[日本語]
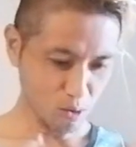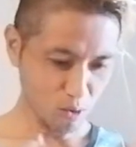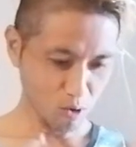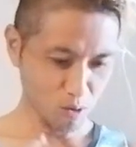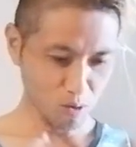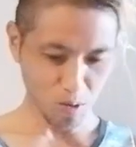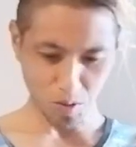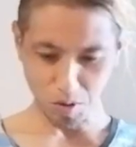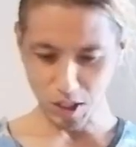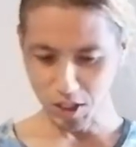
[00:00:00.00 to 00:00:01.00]
東京のお
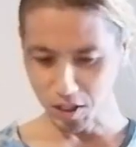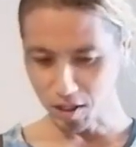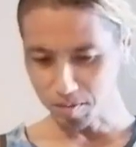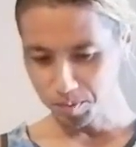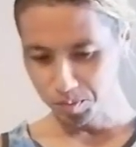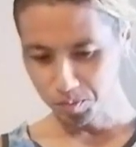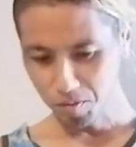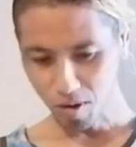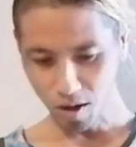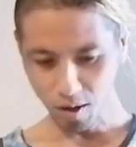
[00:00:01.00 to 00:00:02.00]
友達が、
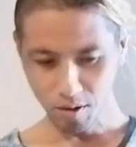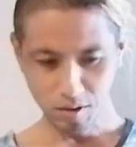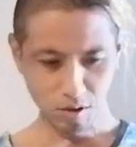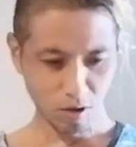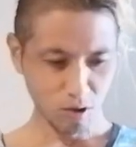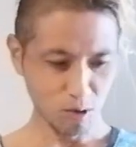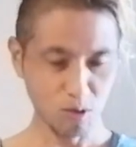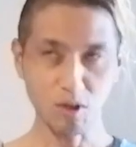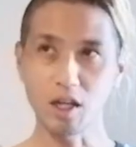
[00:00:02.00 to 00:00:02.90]
ちょっ